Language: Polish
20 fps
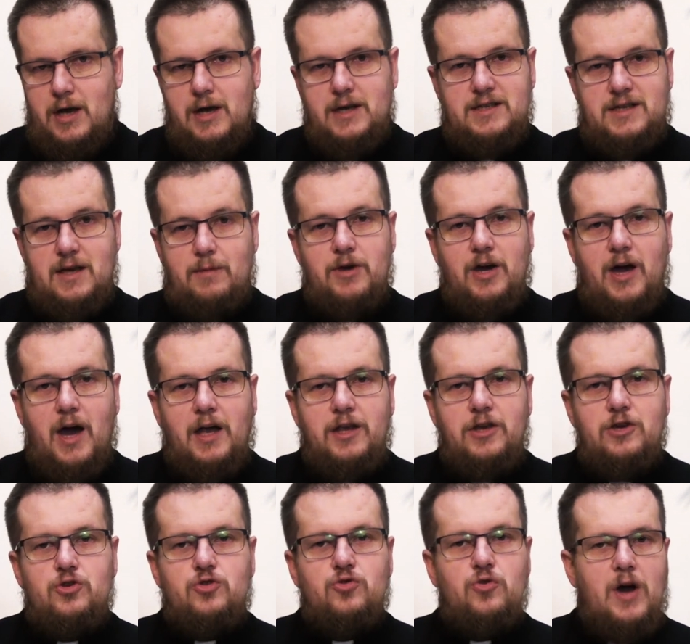
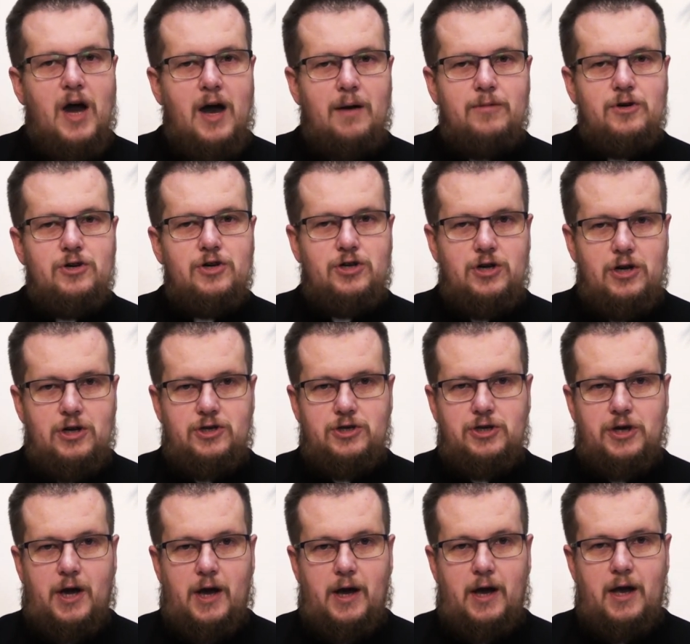Zabiegani szukamy
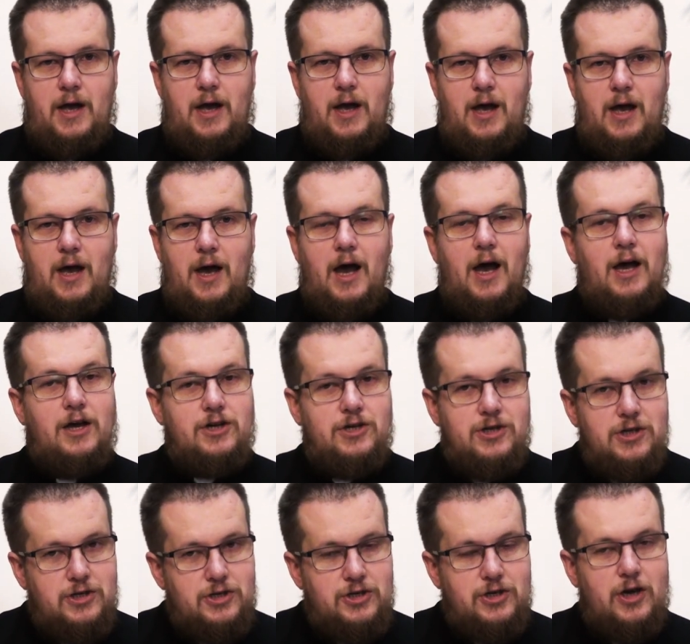życia, a
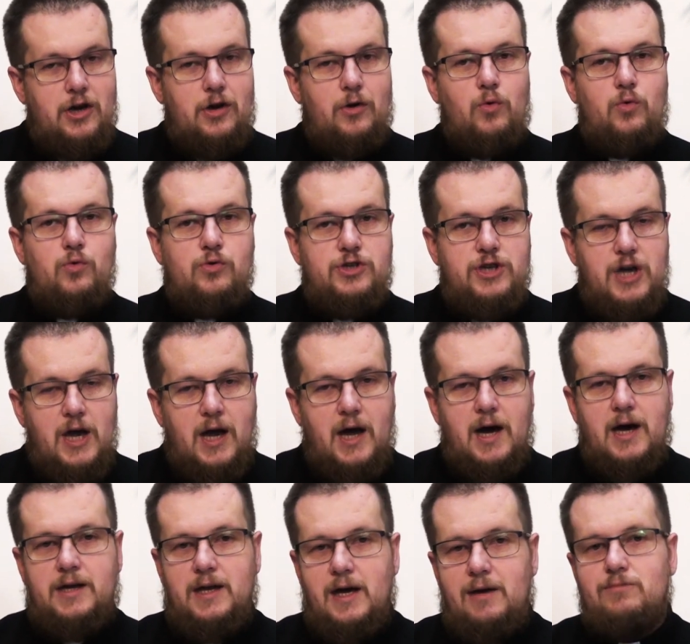życie
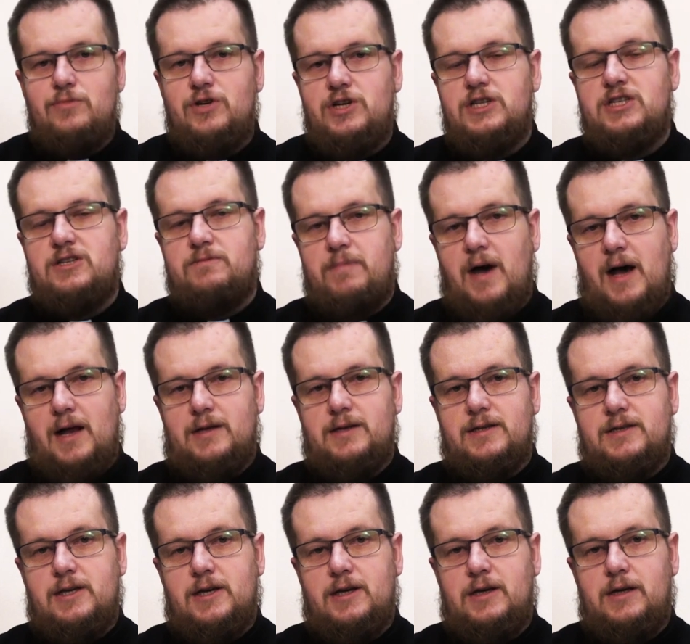ucieka nam przez
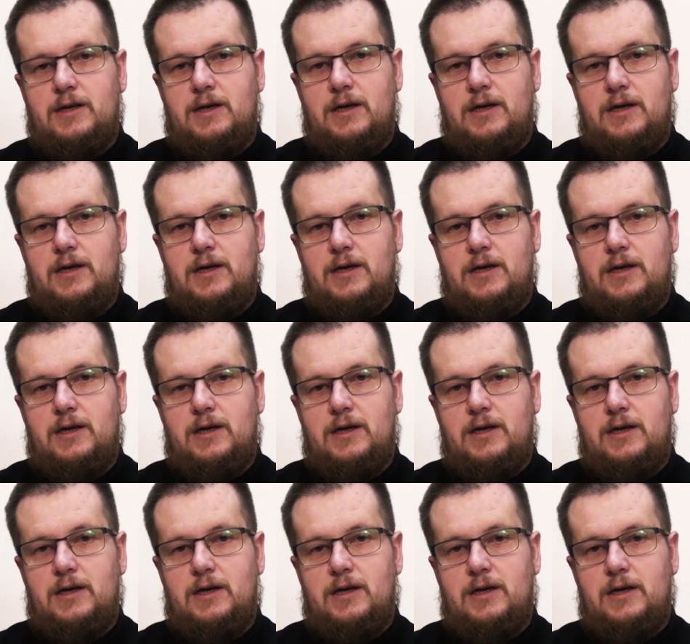palce.